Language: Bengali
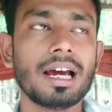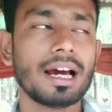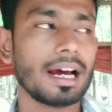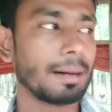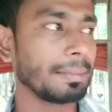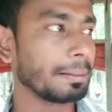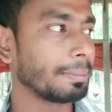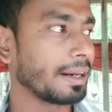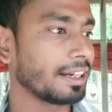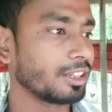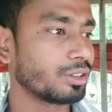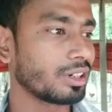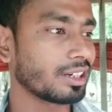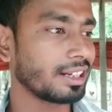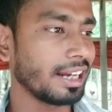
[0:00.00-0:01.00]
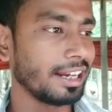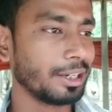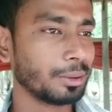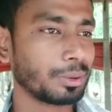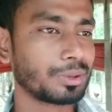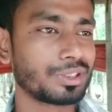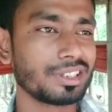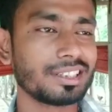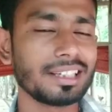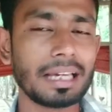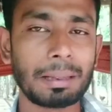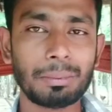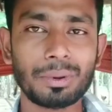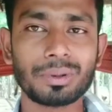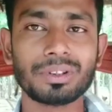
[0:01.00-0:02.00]
আমার পাখি ধরার কাহিনী হচ্ছে যে
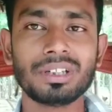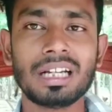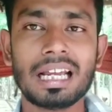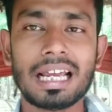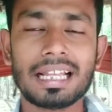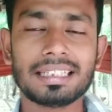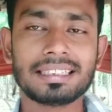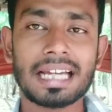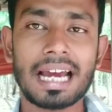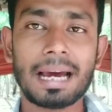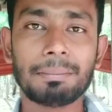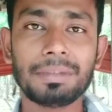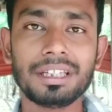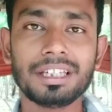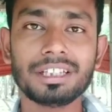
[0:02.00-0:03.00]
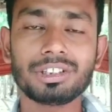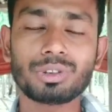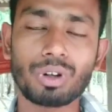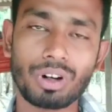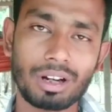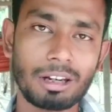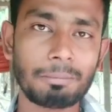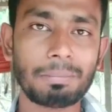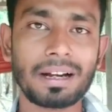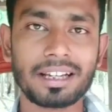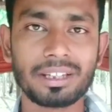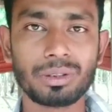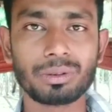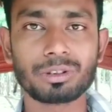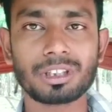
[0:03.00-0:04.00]
এমন যে আমি সকালে
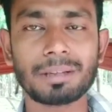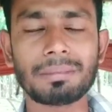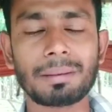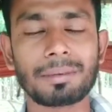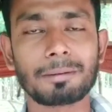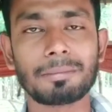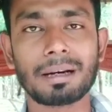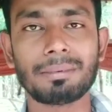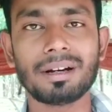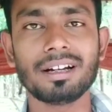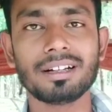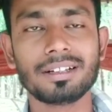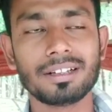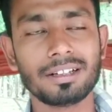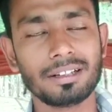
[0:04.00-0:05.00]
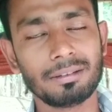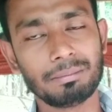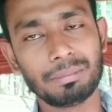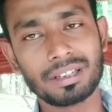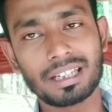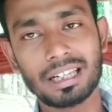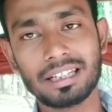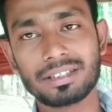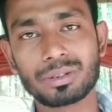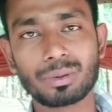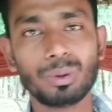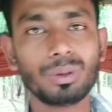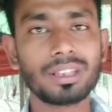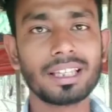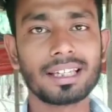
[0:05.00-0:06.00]
পাখি ধরতাম আমার বাবা বিকালে
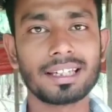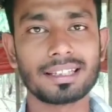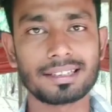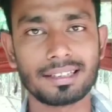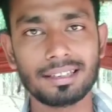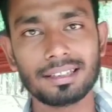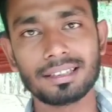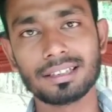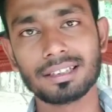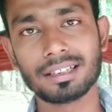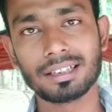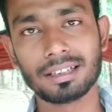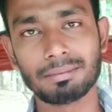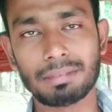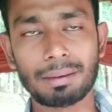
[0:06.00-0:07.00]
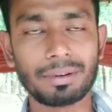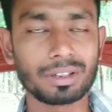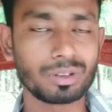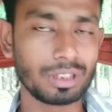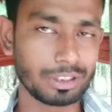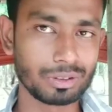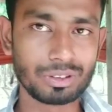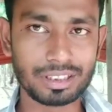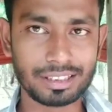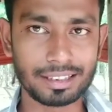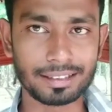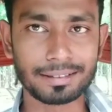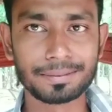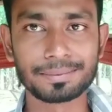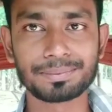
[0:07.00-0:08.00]
স্কুল থেকে এসে বাবার তো একজন
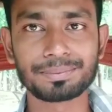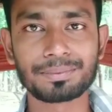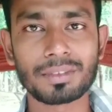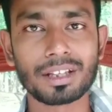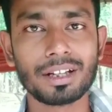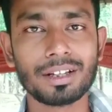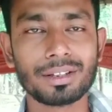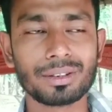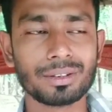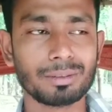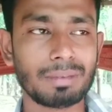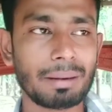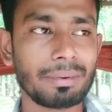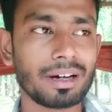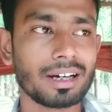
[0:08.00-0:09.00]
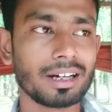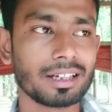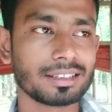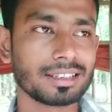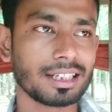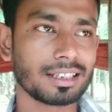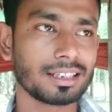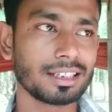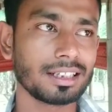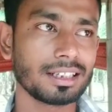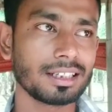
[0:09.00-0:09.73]
টিচার তো বাবা চারটা